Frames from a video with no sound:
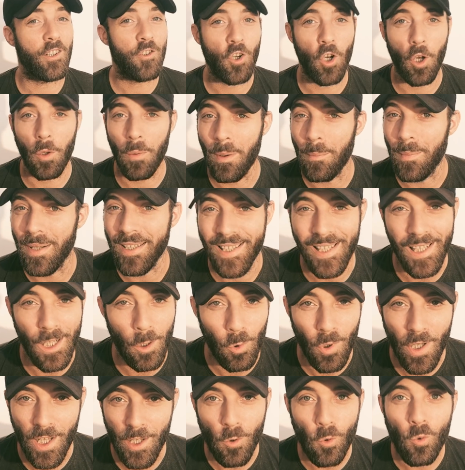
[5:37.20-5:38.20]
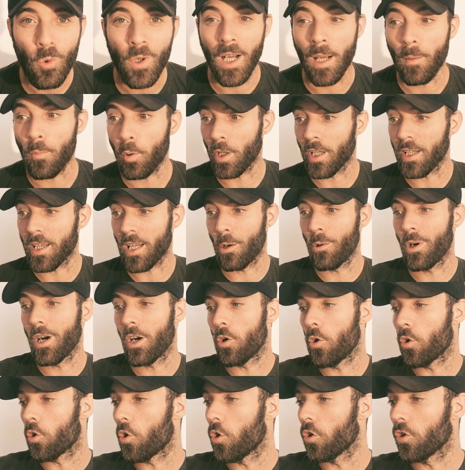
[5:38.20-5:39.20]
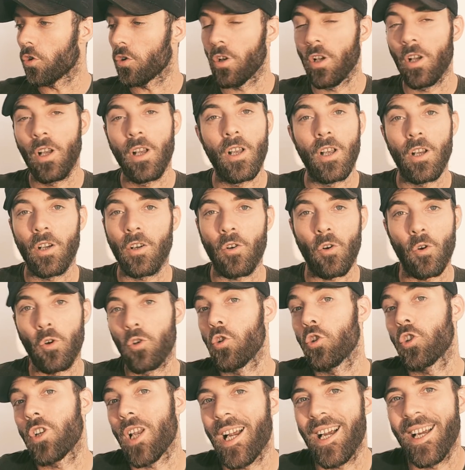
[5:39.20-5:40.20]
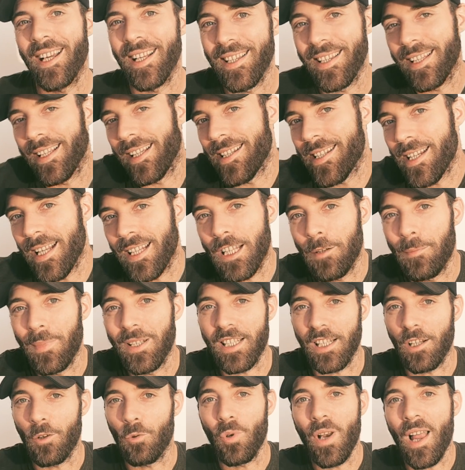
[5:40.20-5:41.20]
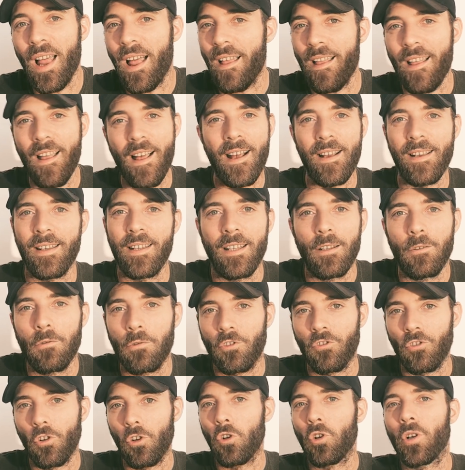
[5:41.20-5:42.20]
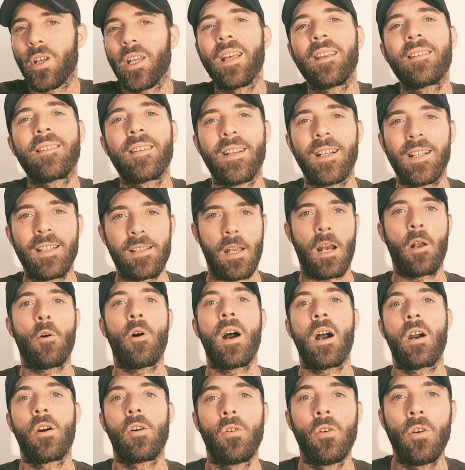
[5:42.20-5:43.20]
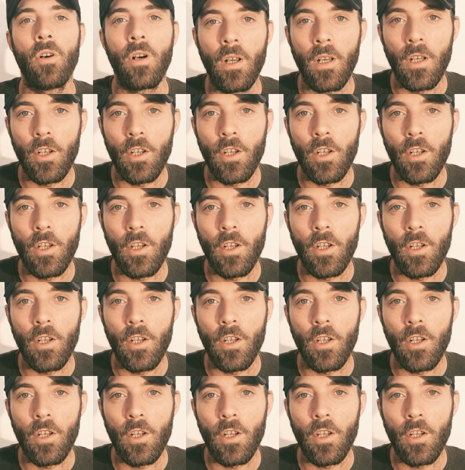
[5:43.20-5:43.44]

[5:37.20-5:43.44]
de hecho no me matriculé nunca porque trabajo con, otra gente que ya está matriculada y son los que hacen el trabajo.